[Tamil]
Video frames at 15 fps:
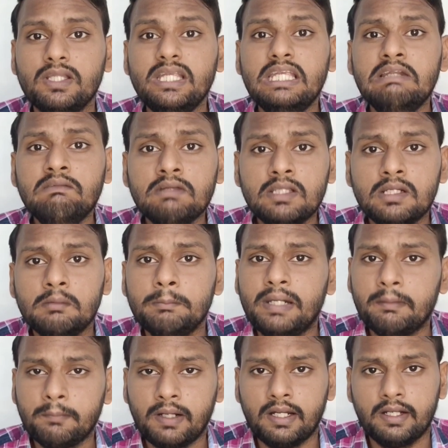வந்து இருபது
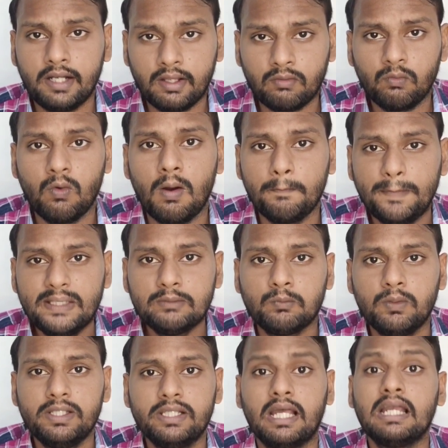நிமிடங்கள் நடக்கும் அப்படின்னு
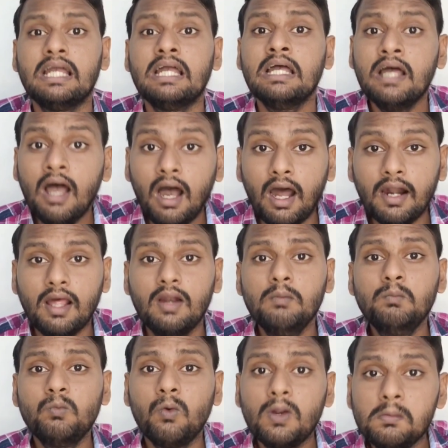சொல்லியிருந்தாங்க
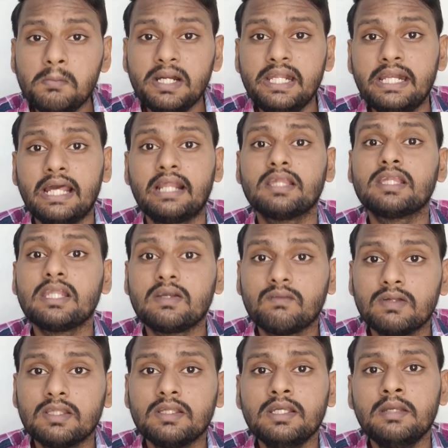ஆனாலும் ஒரு மணி நேரத்திற்கு
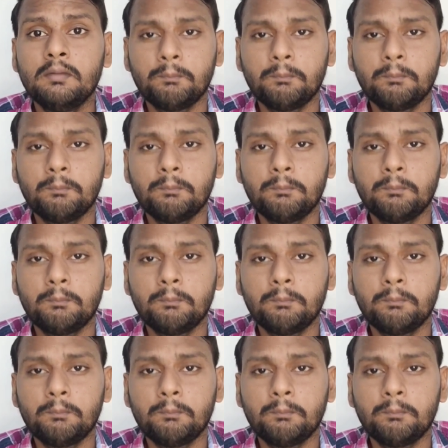வந்து